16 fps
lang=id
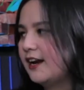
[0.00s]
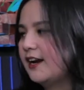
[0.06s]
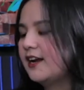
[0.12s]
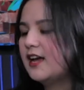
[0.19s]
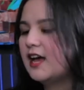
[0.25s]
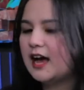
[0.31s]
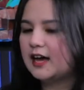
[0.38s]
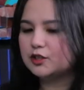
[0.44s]

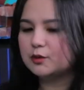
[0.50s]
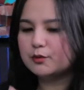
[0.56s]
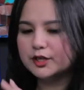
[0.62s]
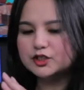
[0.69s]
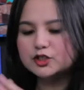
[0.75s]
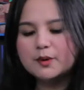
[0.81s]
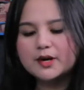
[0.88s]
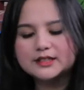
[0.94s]
Uh-huh. Atau
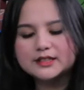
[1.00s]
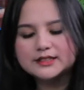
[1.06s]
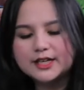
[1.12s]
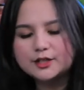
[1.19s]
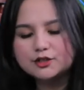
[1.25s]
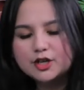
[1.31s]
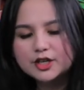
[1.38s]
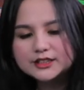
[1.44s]
mungkin coba kita cari
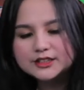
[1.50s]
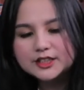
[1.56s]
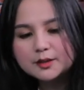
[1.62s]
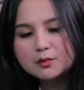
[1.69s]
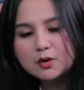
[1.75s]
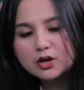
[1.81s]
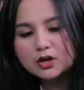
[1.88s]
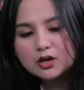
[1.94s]
juga di sini
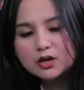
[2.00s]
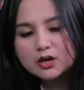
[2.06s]
more.